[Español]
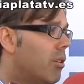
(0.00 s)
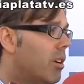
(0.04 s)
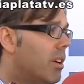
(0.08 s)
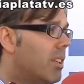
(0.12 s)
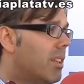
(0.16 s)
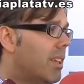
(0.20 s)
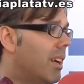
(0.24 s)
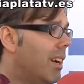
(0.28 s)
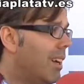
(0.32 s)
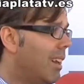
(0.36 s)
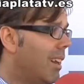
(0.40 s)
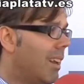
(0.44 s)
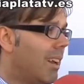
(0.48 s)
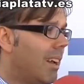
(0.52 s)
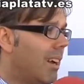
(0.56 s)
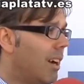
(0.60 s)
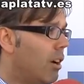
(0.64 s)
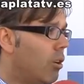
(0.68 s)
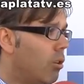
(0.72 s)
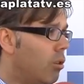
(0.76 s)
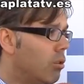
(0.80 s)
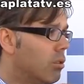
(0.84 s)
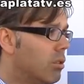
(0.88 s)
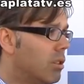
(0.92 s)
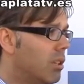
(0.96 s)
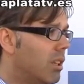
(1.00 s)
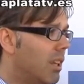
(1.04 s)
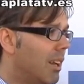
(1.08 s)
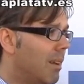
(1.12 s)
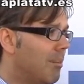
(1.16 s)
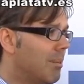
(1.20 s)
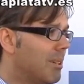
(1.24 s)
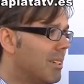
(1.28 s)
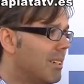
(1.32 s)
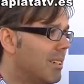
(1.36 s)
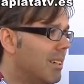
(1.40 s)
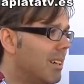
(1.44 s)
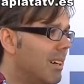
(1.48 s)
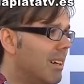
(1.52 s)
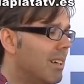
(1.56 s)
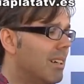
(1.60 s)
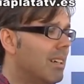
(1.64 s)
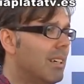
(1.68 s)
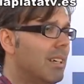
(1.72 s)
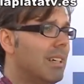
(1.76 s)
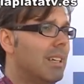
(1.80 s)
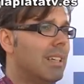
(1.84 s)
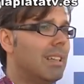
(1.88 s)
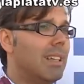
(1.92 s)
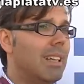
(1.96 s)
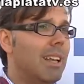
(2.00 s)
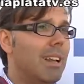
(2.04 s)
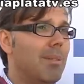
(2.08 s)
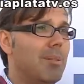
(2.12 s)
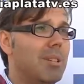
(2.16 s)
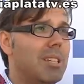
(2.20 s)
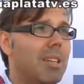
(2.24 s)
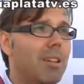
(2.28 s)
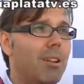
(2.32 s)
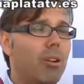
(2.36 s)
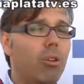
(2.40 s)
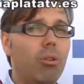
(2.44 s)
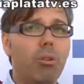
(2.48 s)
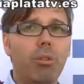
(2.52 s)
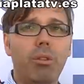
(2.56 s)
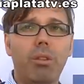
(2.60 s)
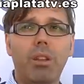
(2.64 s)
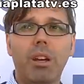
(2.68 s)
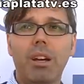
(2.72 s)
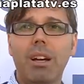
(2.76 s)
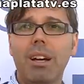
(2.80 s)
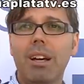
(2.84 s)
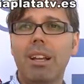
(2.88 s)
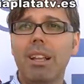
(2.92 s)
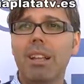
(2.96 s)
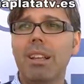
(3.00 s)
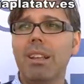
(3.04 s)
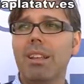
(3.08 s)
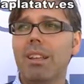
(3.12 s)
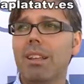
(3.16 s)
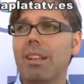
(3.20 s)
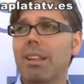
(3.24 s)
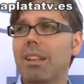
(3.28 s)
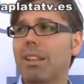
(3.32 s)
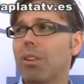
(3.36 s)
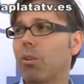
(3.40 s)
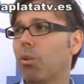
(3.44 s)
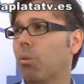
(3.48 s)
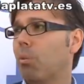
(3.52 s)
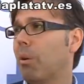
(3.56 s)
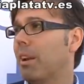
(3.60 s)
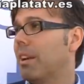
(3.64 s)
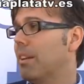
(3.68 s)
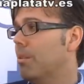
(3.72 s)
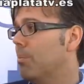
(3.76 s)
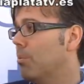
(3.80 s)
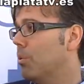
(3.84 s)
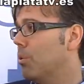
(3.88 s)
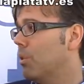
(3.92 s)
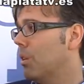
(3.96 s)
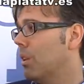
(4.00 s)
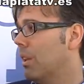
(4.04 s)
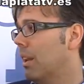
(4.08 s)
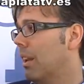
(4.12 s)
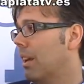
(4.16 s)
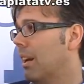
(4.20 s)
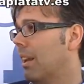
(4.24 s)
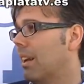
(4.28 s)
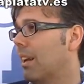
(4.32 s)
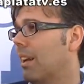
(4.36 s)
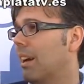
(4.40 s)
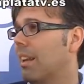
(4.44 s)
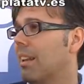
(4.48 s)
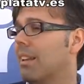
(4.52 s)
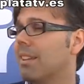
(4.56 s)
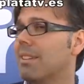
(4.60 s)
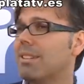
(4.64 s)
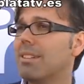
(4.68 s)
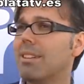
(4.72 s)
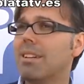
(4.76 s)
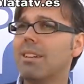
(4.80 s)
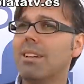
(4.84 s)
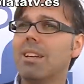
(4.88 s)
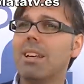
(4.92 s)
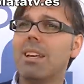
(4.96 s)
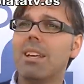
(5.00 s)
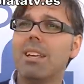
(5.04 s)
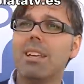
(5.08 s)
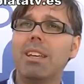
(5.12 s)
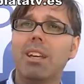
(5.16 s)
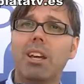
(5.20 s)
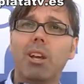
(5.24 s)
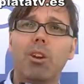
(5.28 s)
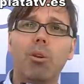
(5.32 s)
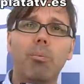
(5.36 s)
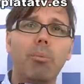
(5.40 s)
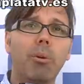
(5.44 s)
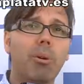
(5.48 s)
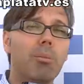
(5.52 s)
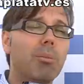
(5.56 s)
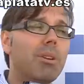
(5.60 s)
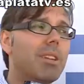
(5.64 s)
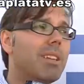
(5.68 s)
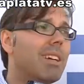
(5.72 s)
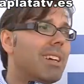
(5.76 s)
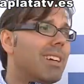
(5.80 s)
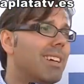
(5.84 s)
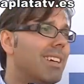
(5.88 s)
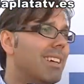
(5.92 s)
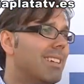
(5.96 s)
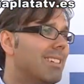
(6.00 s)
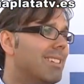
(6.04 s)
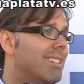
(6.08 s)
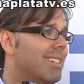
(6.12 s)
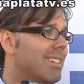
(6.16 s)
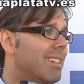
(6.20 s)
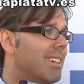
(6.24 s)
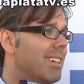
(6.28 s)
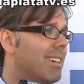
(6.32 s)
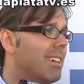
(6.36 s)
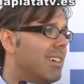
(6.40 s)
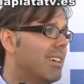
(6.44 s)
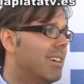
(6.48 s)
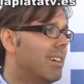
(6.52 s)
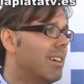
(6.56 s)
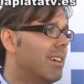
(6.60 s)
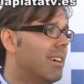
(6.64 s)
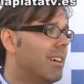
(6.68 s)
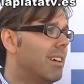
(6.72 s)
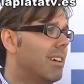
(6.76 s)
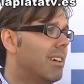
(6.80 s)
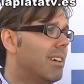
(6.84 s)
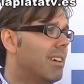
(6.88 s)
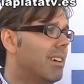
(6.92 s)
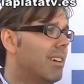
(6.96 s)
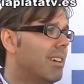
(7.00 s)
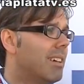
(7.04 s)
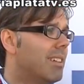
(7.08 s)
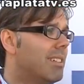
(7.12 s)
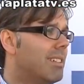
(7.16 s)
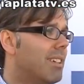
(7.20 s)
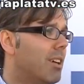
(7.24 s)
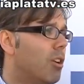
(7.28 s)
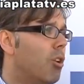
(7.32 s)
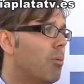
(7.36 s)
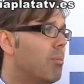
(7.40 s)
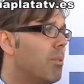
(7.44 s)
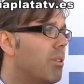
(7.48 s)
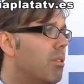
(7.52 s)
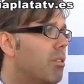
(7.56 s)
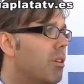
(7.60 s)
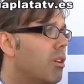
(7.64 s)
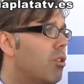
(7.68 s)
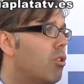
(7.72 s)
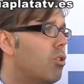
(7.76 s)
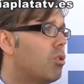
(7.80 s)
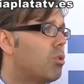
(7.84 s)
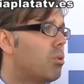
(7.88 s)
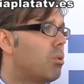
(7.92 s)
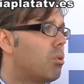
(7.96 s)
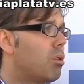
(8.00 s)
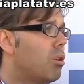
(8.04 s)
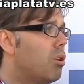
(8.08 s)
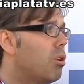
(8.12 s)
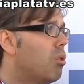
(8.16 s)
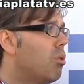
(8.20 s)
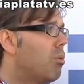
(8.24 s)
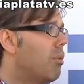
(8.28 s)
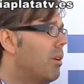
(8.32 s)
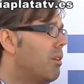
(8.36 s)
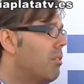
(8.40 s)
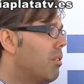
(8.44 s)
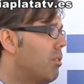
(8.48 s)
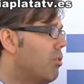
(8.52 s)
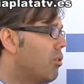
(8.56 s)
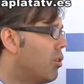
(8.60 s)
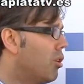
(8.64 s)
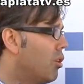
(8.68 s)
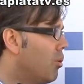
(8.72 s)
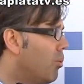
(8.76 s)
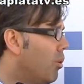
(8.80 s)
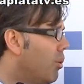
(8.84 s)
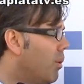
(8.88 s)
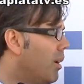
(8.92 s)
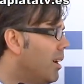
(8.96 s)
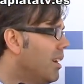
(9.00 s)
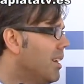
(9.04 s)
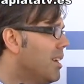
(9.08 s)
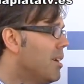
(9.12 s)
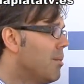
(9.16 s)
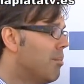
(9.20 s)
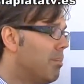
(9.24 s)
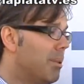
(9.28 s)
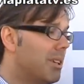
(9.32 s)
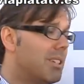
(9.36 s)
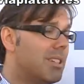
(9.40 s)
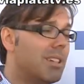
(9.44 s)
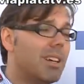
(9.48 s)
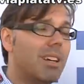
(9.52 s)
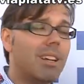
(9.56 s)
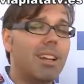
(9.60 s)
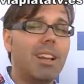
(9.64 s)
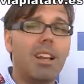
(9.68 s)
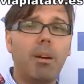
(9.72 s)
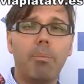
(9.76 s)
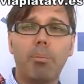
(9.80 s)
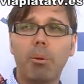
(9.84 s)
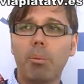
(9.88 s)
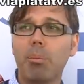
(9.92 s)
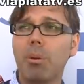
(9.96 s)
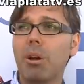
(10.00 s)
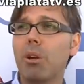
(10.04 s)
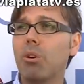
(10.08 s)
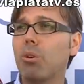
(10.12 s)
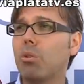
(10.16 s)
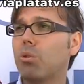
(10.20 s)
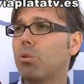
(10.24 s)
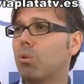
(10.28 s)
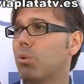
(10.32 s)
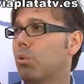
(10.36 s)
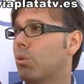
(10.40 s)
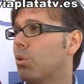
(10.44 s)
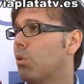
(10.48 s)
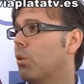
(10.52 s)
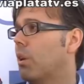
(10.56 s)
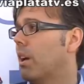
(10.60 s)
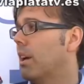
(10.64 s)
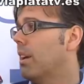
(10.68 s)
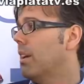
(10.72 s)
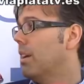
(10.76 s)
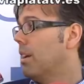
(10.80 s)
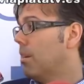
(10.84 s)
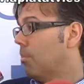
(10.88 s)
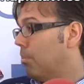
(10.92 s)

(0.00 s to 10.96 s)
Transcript: que están en el cajón de la mesa, de la mesa del concejal de, de urbanismo y de la alcaldesa y que no permita que se, que se comiencen construcciones de urbanizaciones nuevas, pese a que las propias constructoras